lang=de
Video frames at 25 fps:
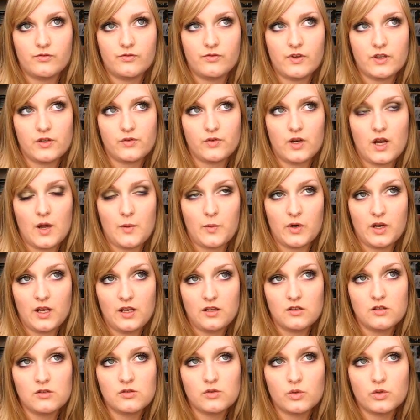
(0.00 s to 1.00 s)
was von
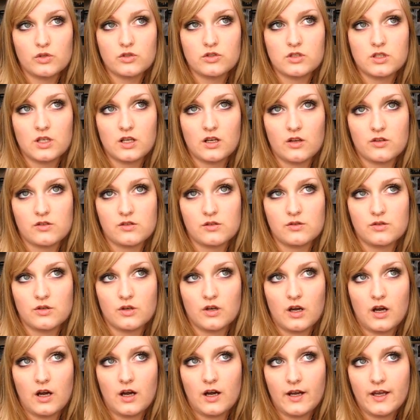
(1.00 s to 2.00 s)
Abonnenten zugeschickt aus der
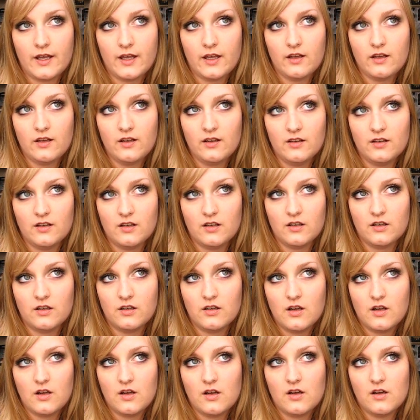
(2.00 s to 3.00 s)
Türkei,
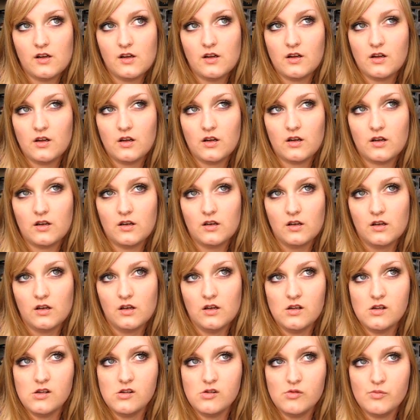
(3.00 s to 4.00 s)

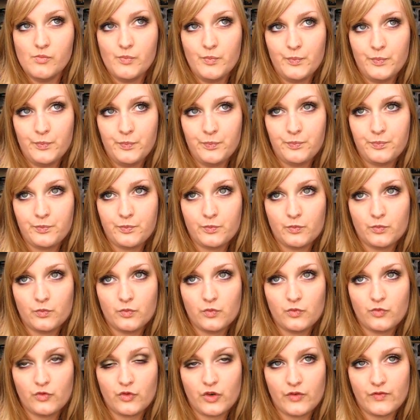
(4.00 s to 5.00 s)
ähm,
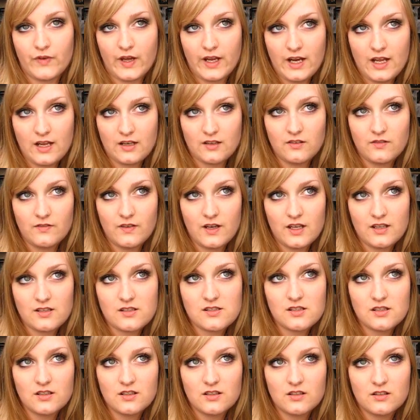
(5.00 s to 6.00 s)
von Weihnachten
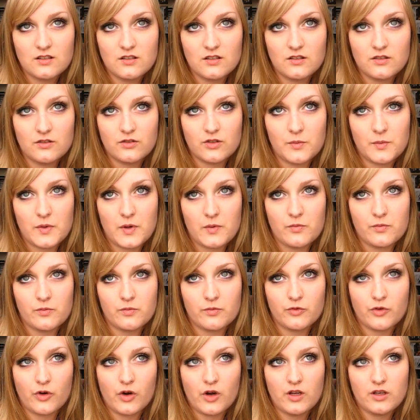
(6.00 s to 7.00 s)
was, von
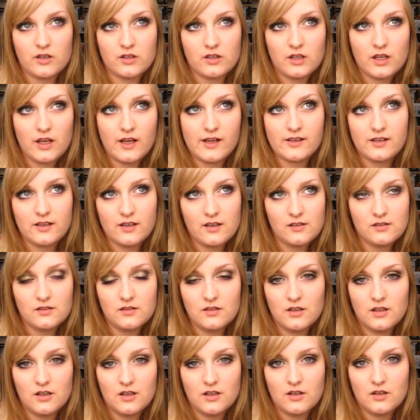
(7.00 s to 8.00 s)
meinem Freund die Eltern
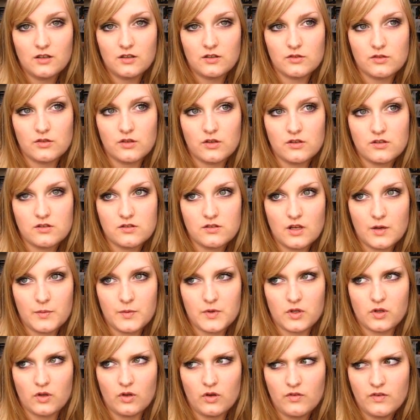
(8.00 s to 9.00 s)
und sonst
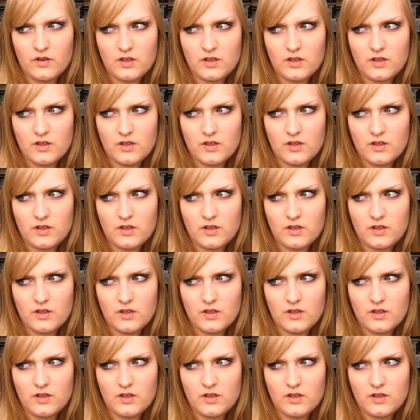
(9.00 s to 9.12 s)
habe ich noch